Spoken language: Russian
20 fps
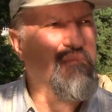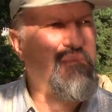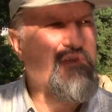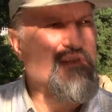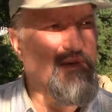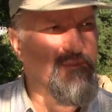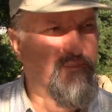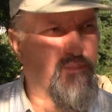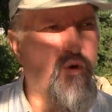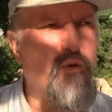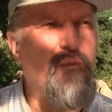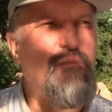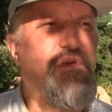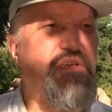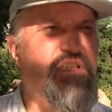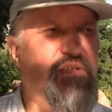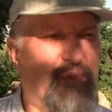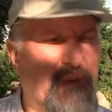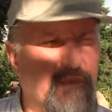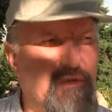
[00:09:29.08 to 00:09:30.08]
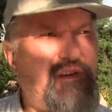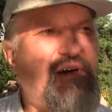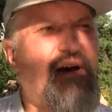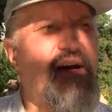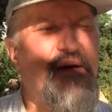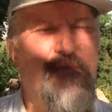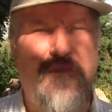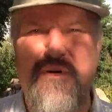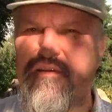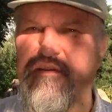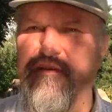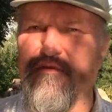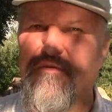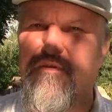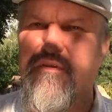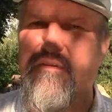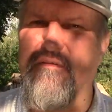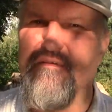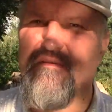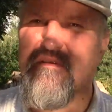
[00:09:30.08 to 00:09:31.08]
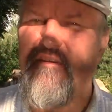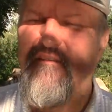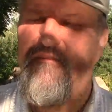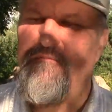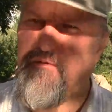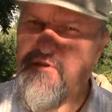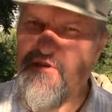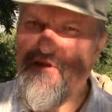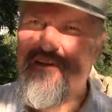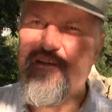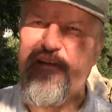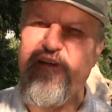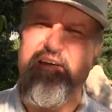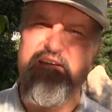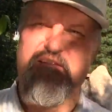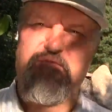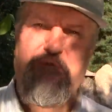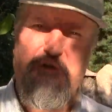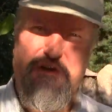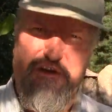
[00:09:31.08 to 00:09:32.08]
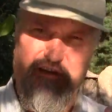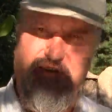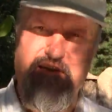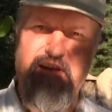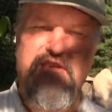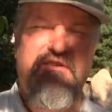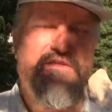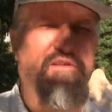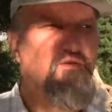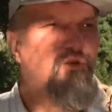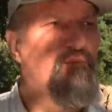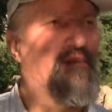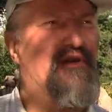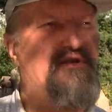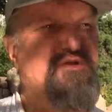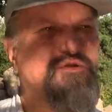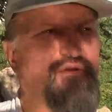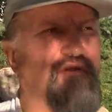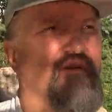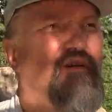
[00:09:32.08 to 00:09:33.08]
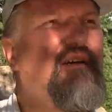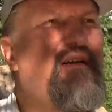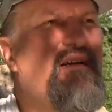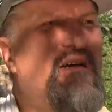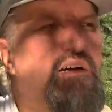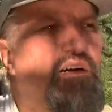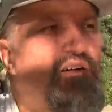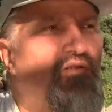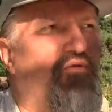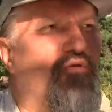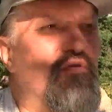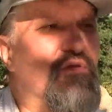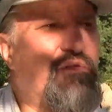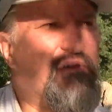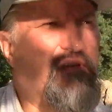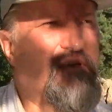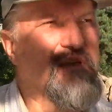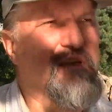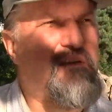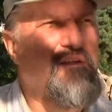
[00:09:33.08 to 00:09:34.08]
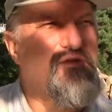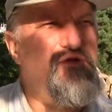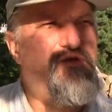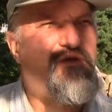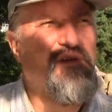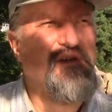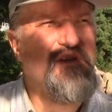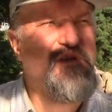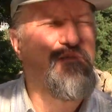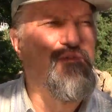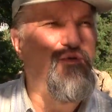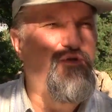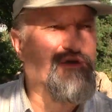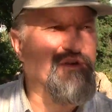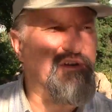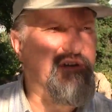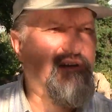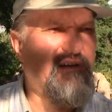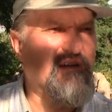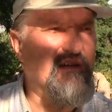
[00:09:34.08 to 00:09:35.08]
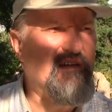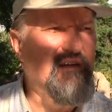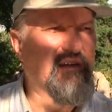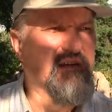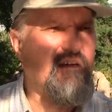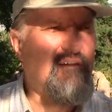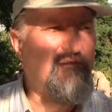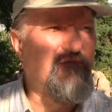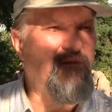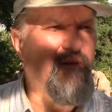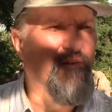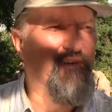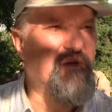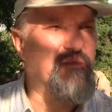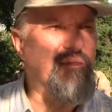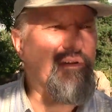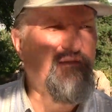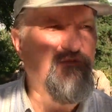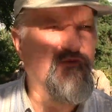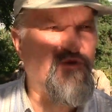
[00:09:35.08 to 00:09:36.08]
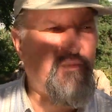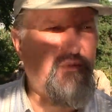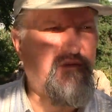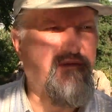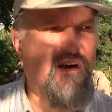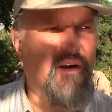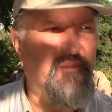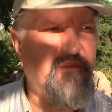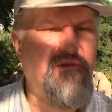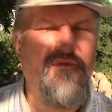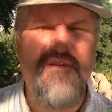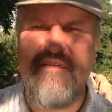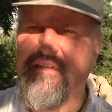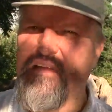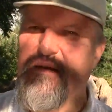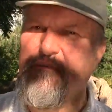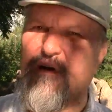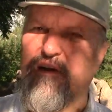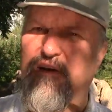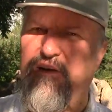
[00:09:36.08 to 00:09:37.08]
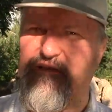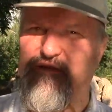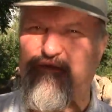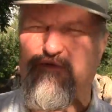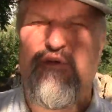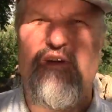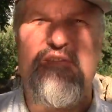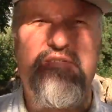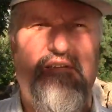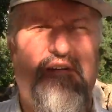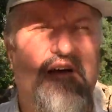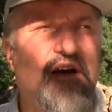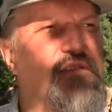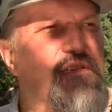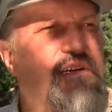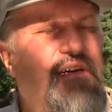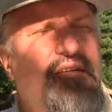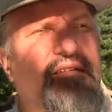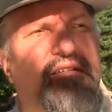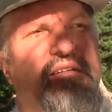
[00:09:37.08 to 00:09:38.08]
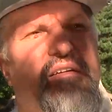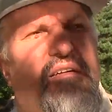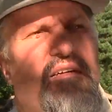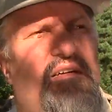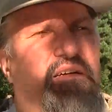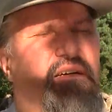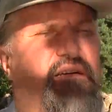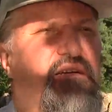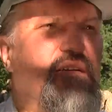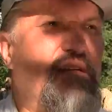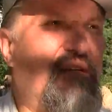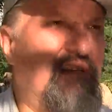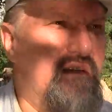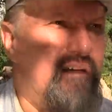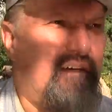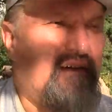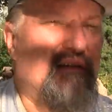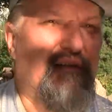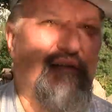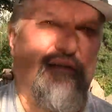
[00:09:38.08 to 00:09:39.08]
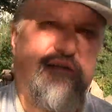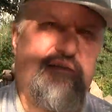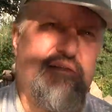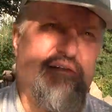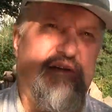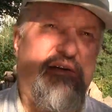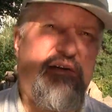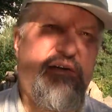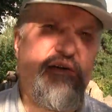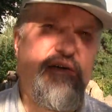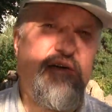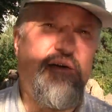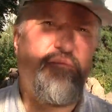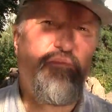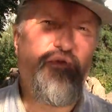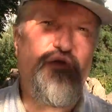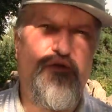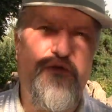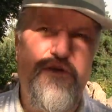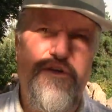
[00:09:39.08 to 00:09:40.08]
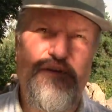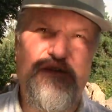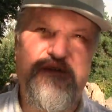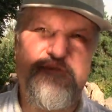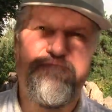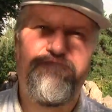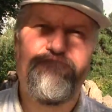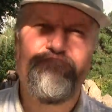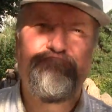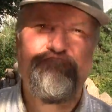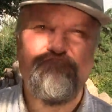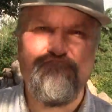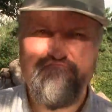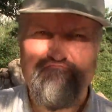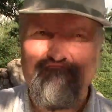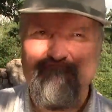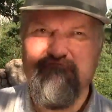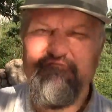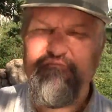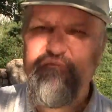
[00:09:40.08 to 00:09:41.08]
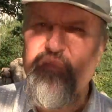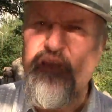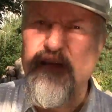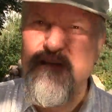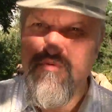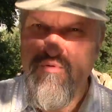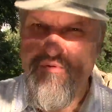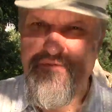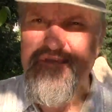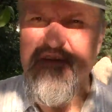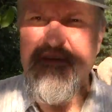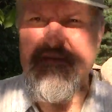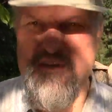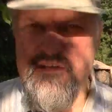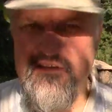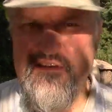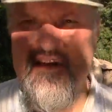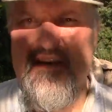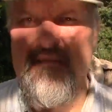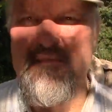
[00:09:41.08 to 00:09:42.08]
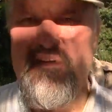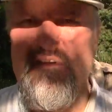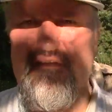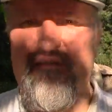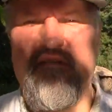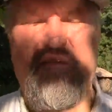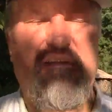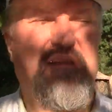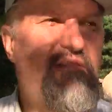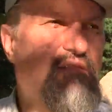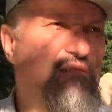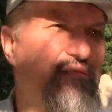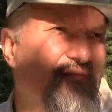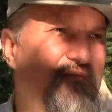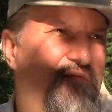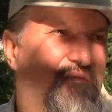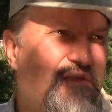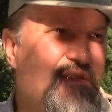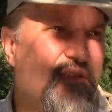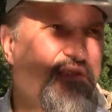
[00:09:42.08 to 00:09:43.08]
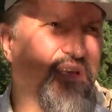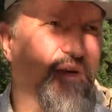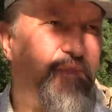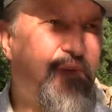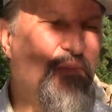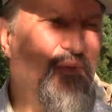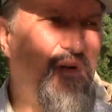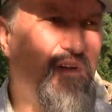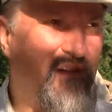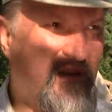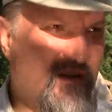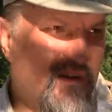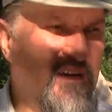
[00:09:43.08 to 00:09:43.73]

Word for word: запом... запоминаемое такое – впечатля... впечатление такое большое от э, чудес Божьих во время службы в армии. В экстремальных ситуациях, когда э, многожды, ну, в советской армии, э, знаете, я попал